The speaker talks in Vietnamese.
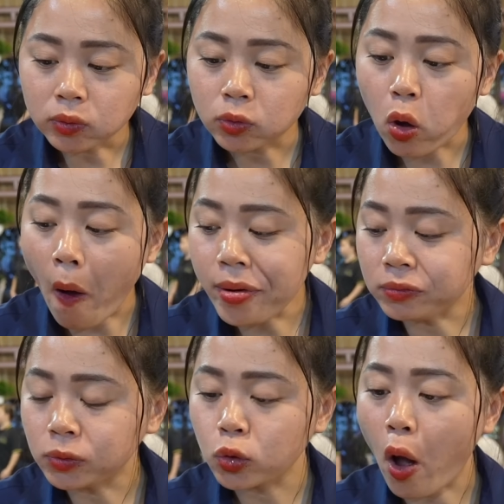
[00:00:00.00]
có miếng thì
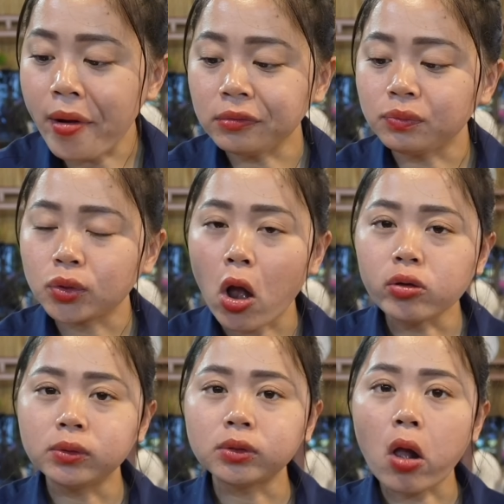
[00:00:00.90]
nó sẽ hơi nhiều mỡ một
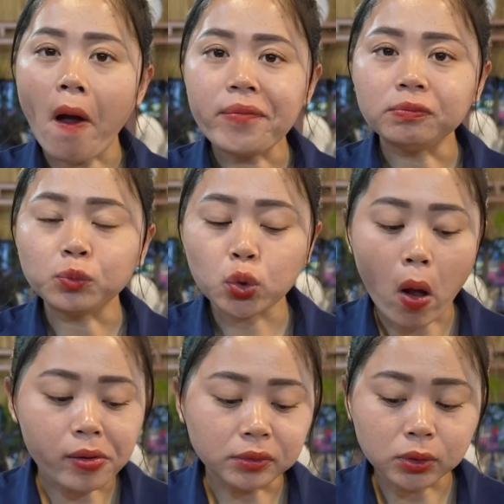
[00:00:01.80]
chút ngậy